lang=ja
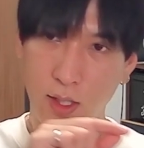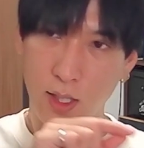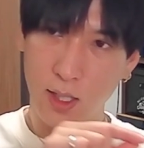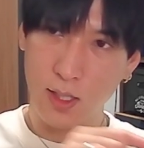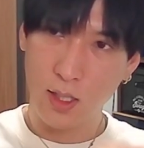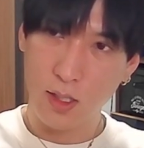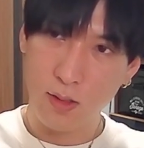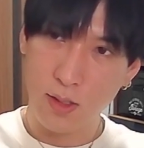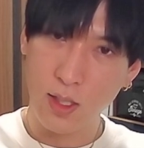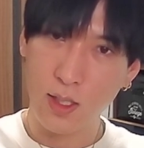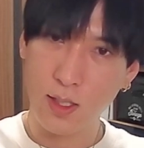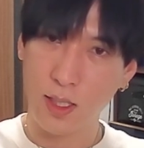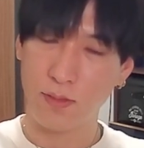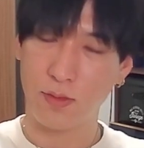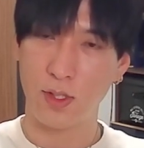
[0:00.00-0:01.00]
エネルギー
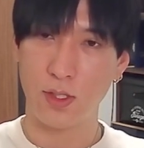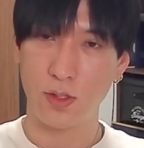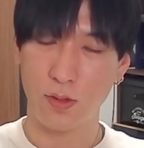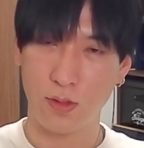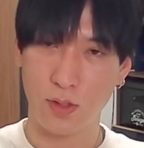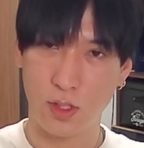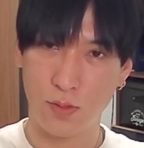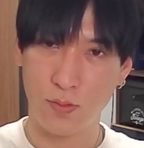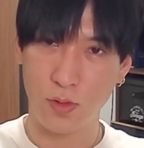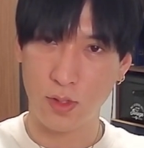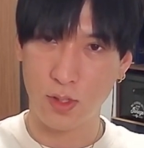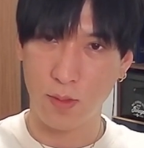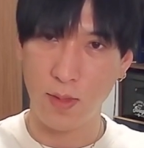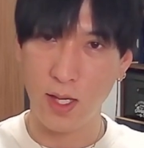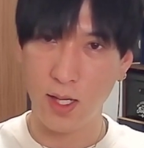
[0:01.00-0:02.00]
株にちょっと絞っ
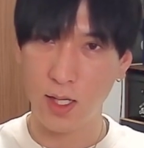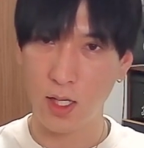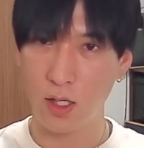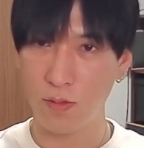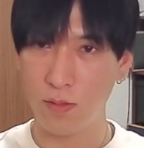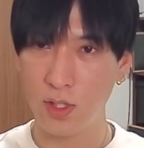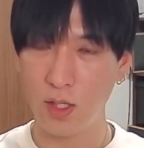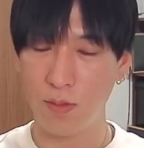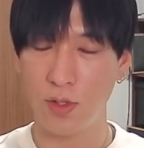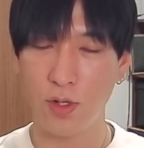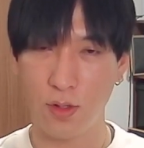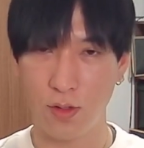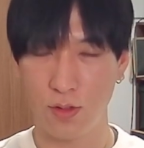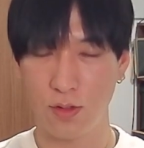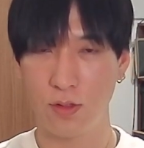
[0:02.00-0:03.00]
て銘柄を見てみ
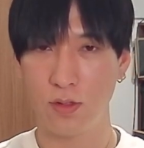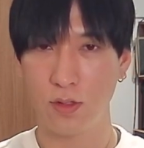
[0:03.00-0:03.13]
よう。